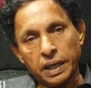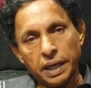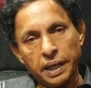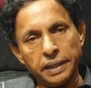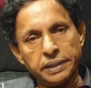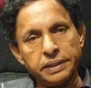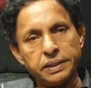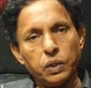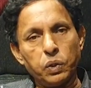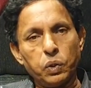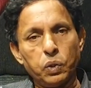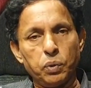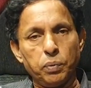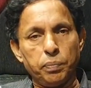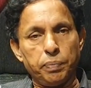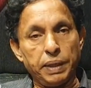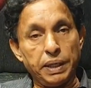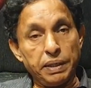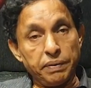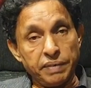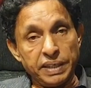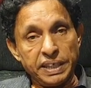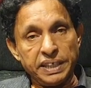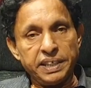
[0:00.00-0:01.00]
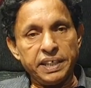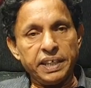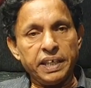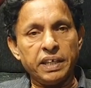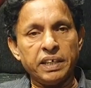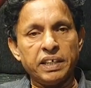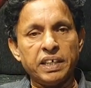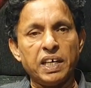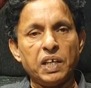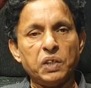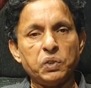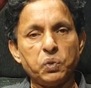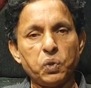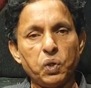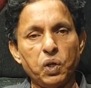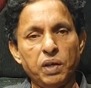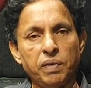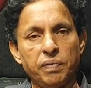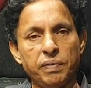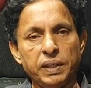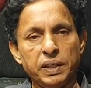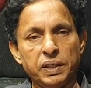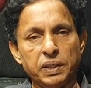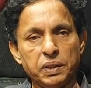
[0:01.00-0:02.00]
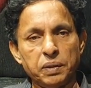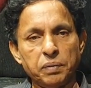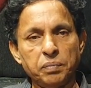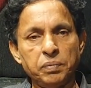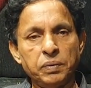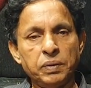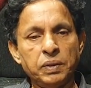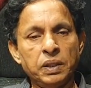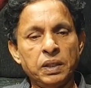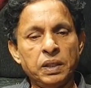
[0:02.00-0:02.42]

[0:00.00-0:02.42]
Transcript: கிடைத்த ஒரு பெரு வெற்றி என்று நான் சொல்ல வேண்டும்